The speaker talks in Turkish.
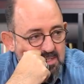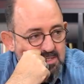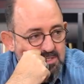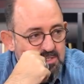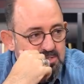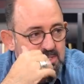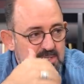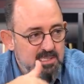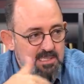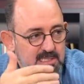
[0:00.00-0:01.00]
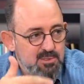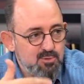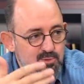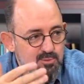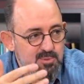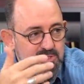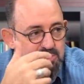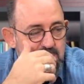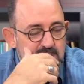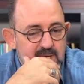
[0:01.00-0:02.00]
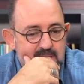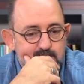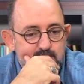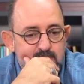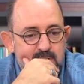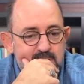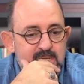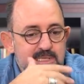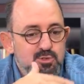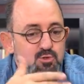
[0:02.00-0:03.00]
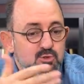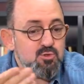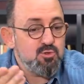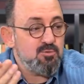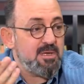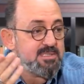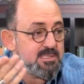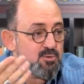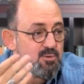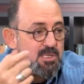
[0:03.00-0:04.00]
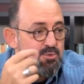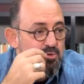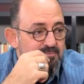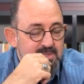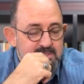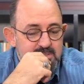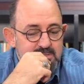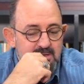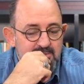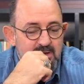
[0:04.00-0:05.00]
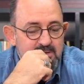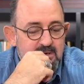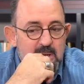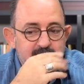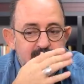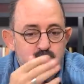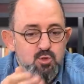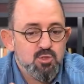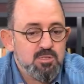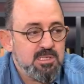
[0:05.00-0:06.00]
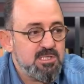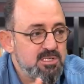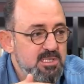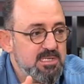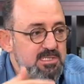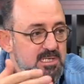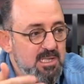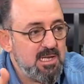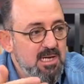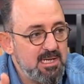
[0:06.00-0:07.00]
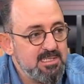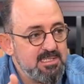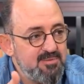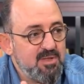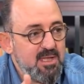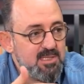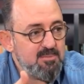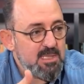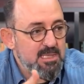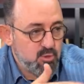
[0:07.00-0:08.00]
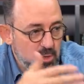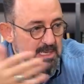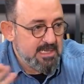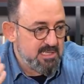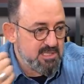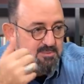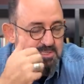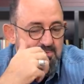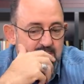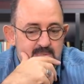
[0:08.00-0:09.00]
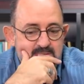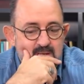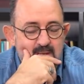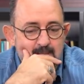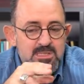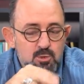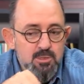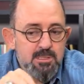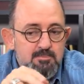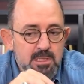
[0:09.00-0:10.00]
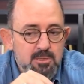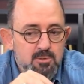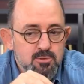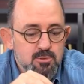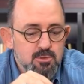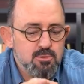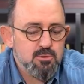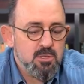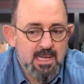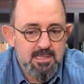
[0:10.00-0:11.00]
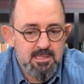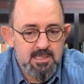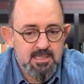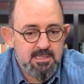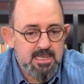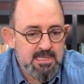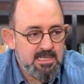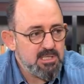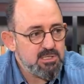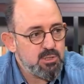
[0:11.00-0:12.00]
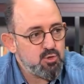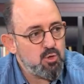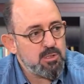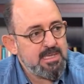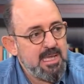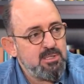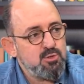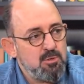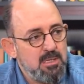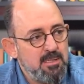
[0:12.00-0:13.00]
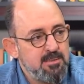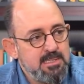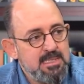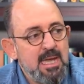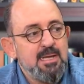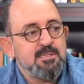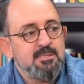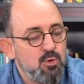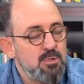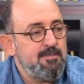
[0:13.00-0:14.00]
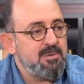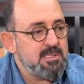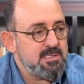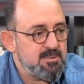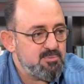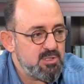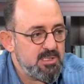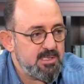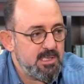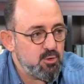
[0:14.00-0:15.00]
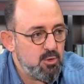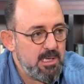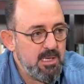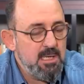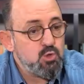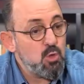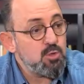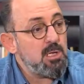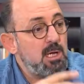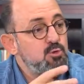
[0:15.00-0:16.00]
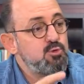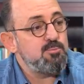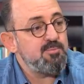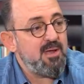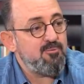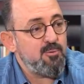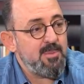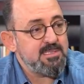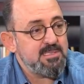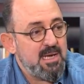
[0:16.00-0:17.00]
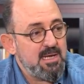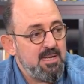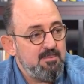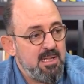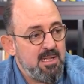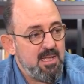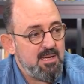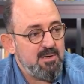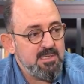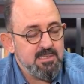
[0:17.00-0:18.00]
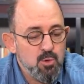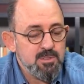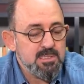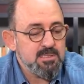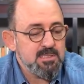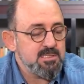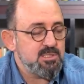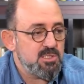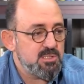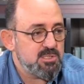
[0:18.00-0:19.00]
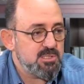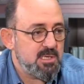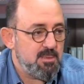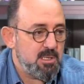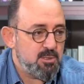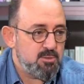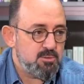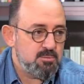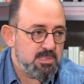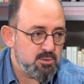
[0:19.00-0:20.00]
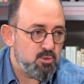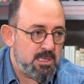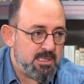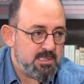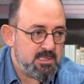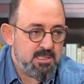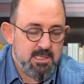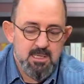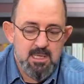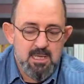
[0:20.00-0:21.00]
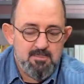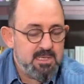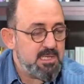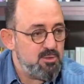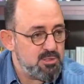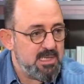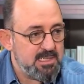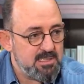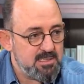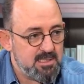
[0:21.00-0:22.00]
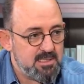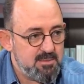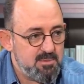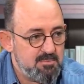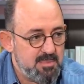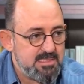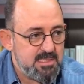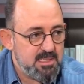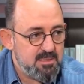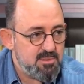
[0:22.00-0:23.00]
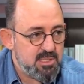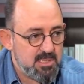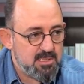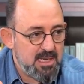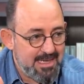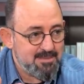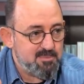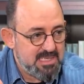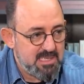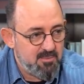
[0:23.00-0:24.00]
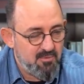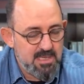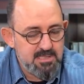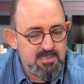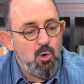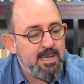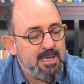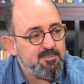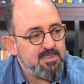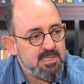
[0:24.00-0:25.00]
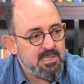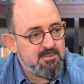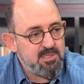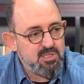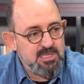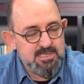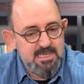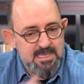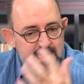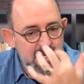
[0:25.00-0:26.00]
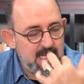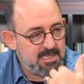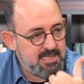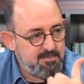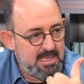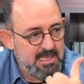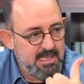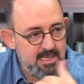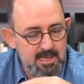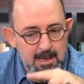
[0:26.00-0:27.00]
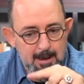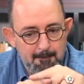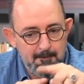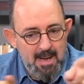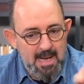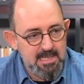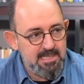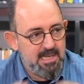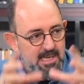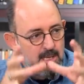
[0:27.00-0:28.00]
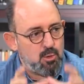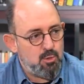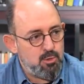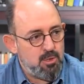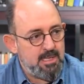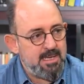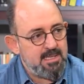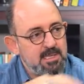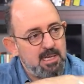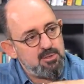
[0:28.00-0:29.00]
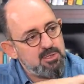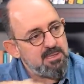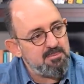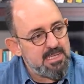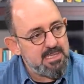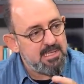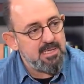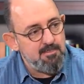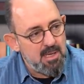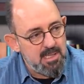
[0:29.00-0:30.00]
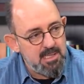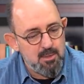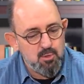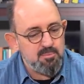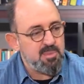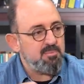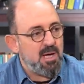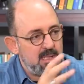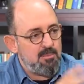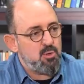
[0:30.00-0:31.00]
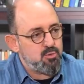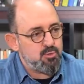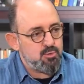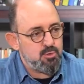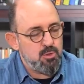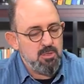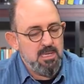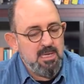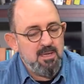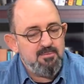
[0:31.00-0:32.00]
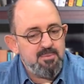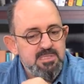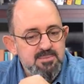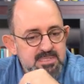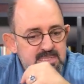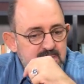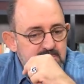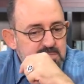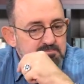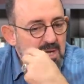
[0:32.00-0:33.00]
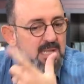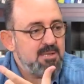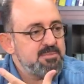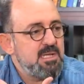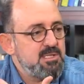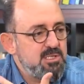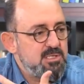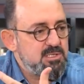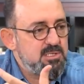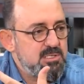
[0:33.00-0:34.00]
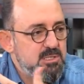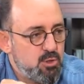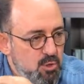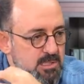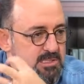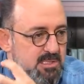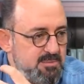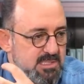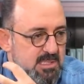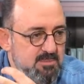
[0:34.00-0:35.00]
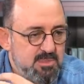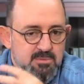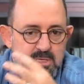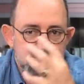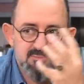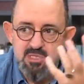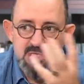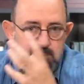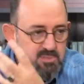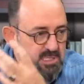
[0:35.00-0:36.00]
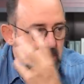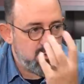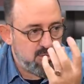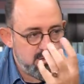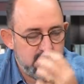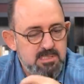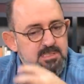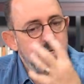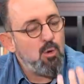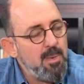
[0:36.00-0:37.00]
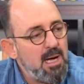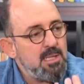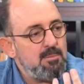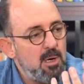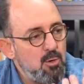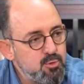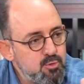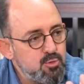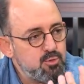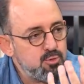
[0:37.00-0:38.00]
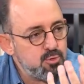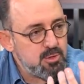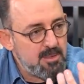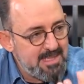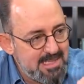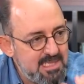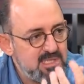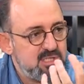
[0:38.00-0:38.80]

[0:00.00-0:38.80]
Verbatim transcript: arttığı için insanlar ikinci, üçüncü, beşinci kariyer yapıyorlar. İkinci, üçüncü üniversitesini okuyan çok fazla insan var. Bazen çocukları yaşındaki insanlarla aynı sınıfta eğitim alan çok arkadaşımız var mesela. Mesela onlara bakıyorsunuz kendilerinden yaşça çok genç olan diğer program katılımcılarına göre çok daha üstün performans sergileyebilenler var. Onların nasıl çalıştıklarına bakıyorsun, nasıl öğrendiklerine bir kere önceden getirdikleri bir mesleki bir şekilde hayat birikimi var. O hayat birikiminin içerisine yeni aldığı bilgiyi bağlayarak koyuyor. Yani daha önceki bilgilerine bağlayarak onu bir bağlama oturtturuyor. Ve bizim zihnimiz bağlamsal çalıştığı için göreceli bir zihnimiz vardır. Bir şeyi bir şeye göre öğrenir. O bağlama oturtturabildiği